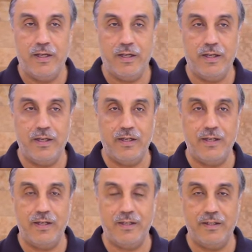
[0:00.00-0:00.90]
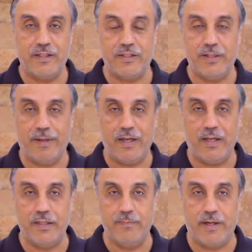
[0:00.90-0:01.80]
آه، للتدريب على
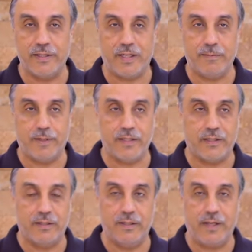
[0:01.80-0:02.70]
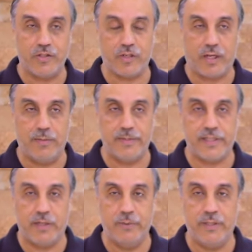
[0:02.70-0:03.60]
هذه المهارات مهارات الانعاش القلبي
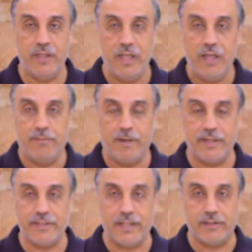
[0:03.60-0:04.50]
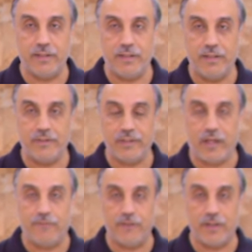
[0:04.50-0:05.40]
الرئوي مهارات آه،
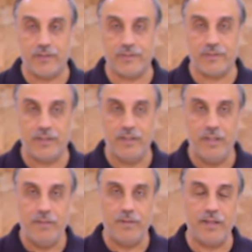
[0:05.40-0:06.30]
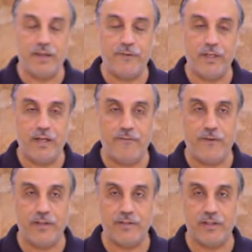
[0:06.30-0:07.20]
اسعاف الغصه بالاضافه الى
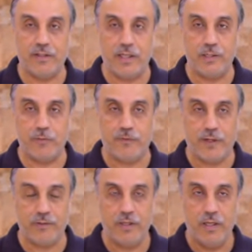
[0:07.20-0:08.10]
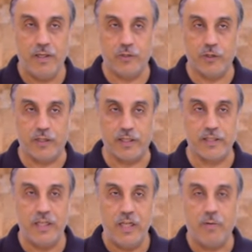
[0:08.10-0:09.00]
فحص الضغط وفحص
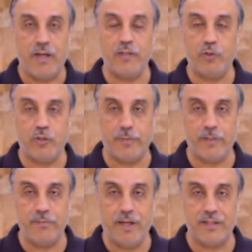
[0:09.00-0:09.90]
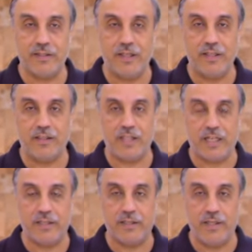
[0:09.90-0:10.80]
السكري وهذه تعتبر المحطه
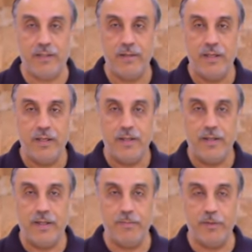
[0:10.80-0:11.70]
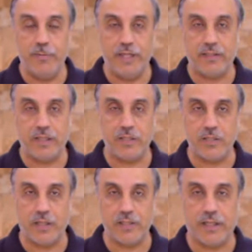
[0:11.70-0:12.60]
الثالثه منذ بدايه هذا
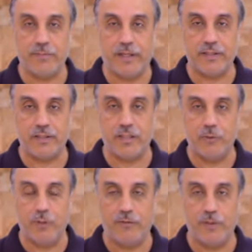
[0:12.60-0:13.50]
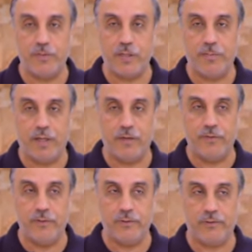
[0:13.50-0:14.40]
الشهر كانت محطتنا الاولى في مجمع
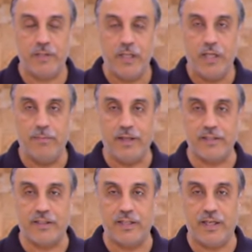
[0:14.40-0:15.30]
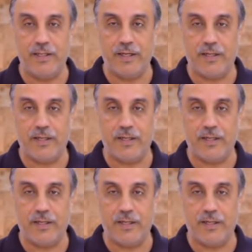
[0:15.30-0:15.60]
الافنيوز المحطه الثانيه